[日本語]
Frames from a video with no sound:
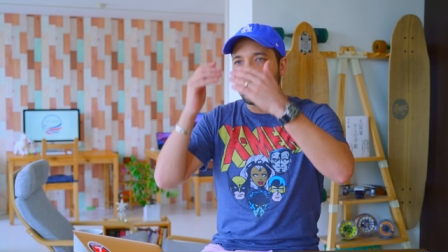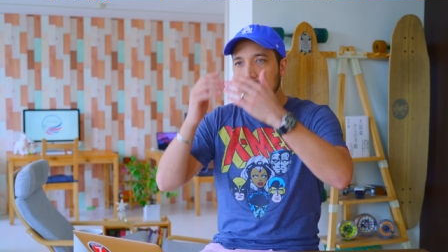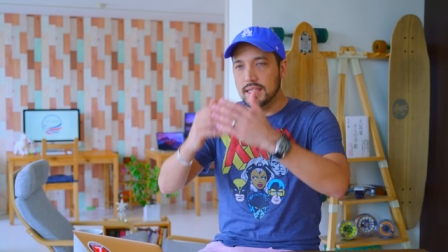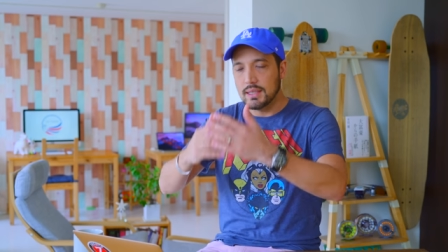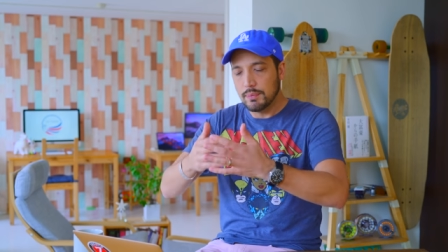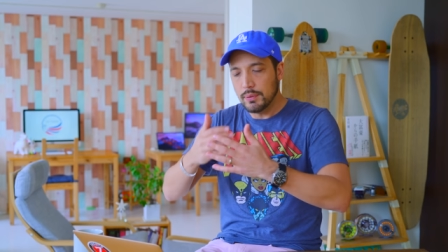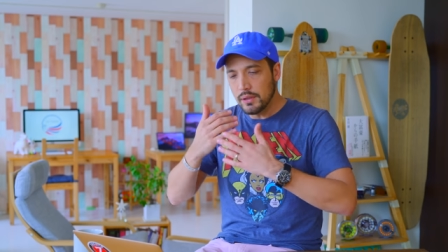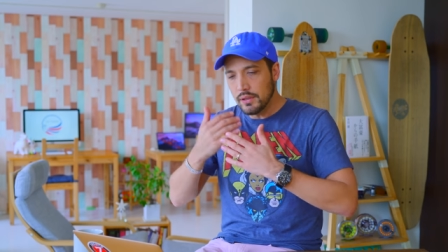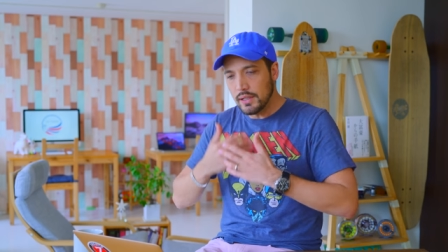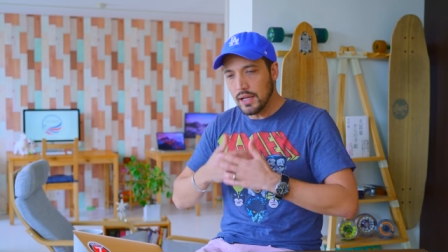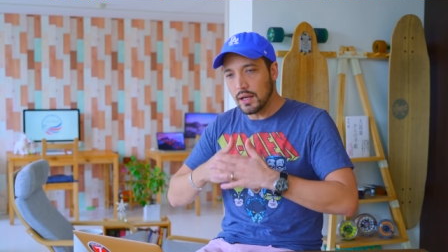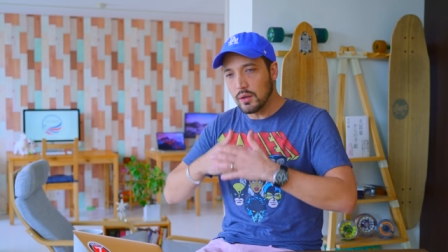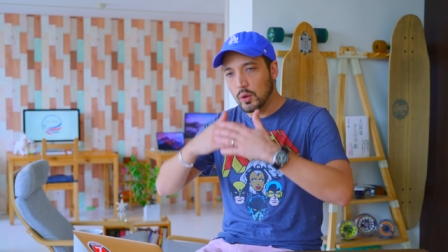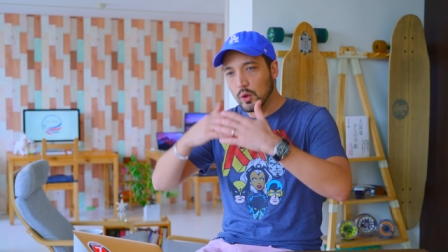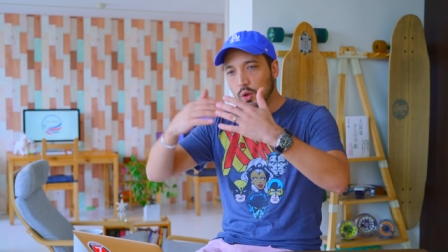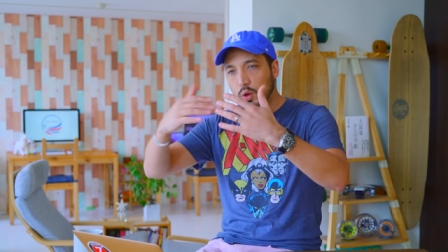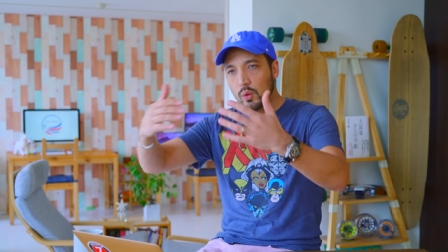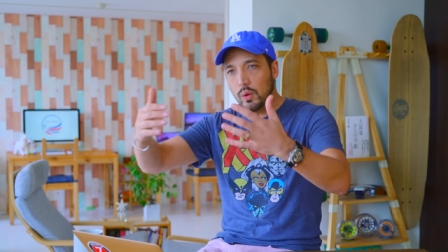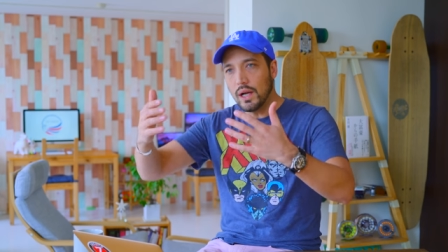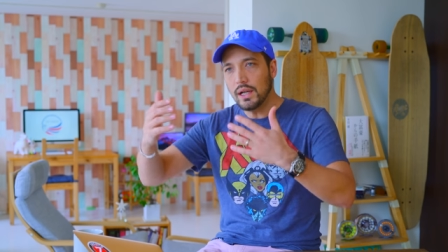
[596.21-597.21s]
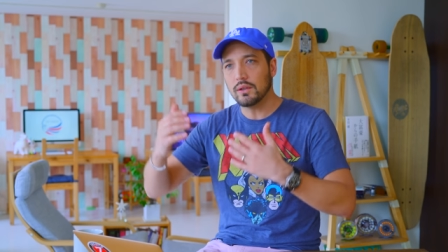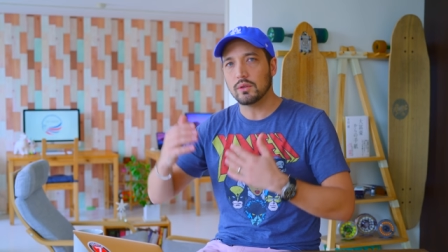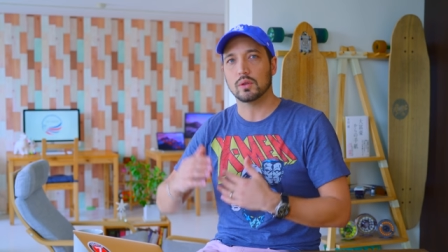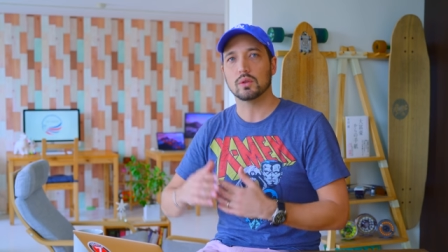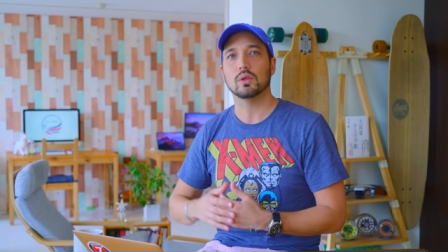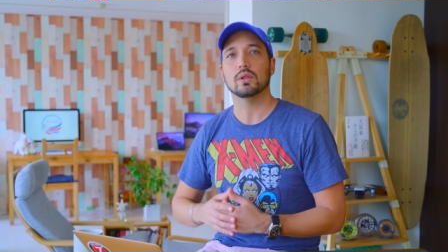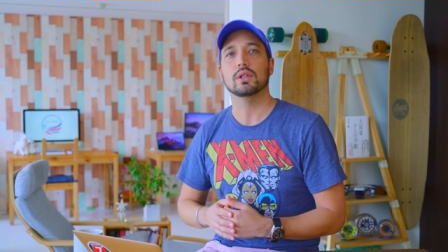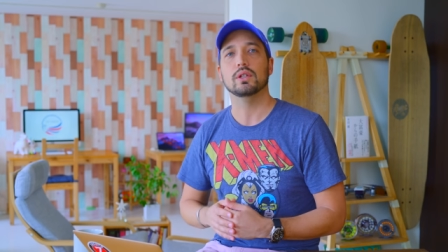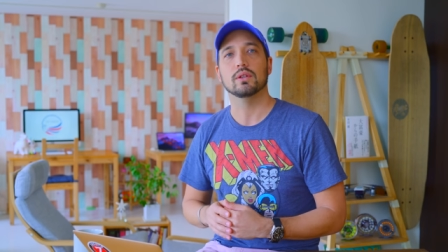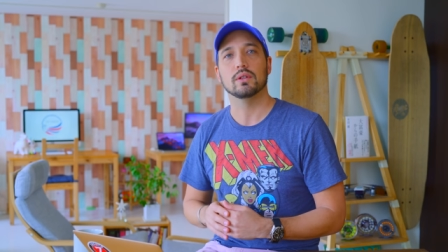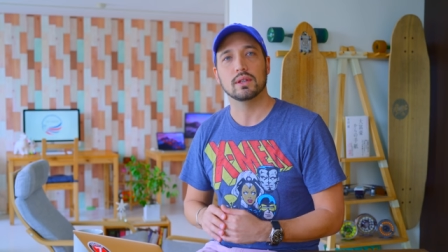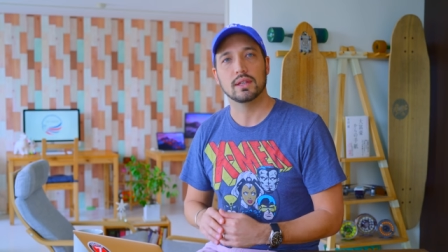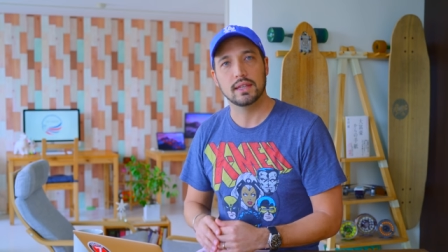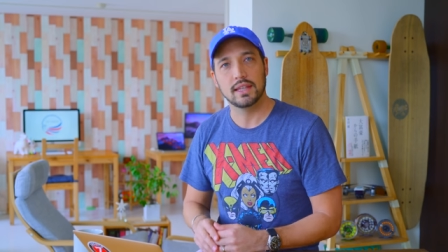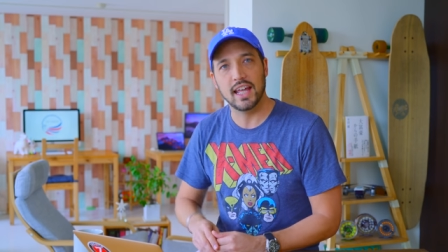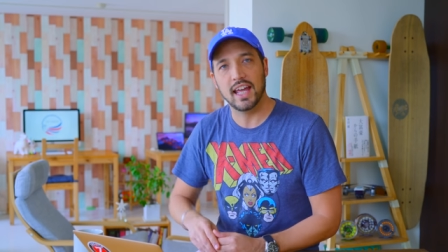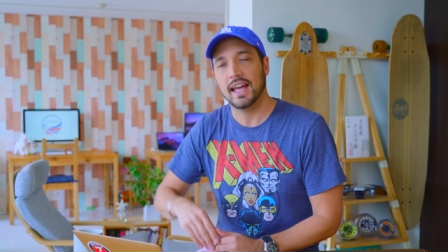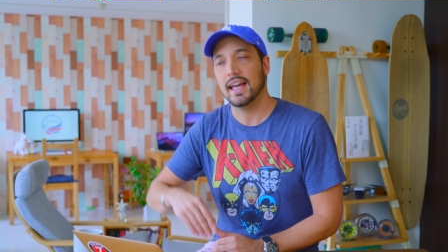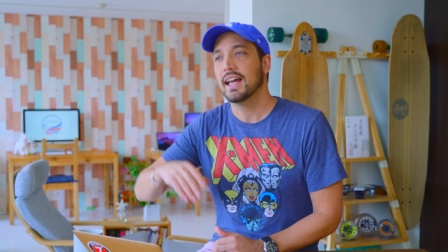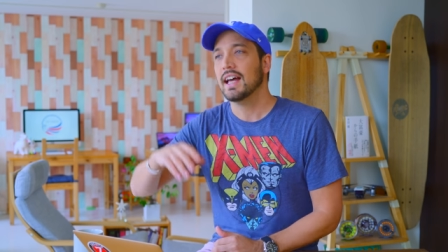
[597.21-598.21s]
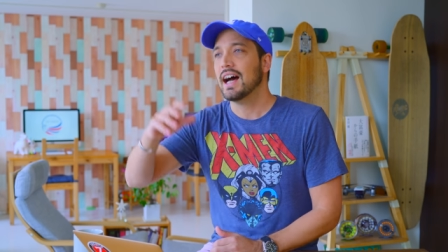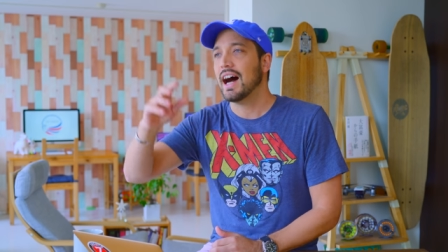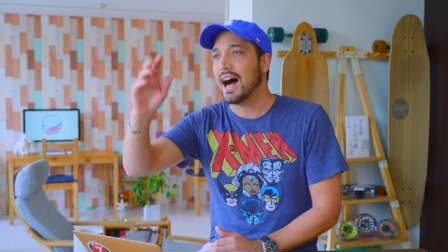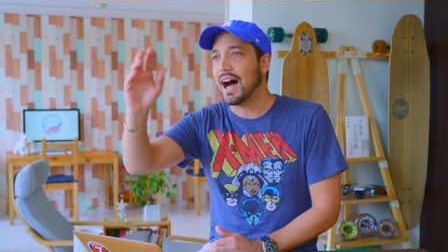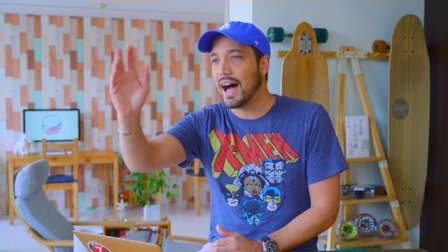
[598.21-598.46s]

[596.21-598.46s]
自分が断ることによって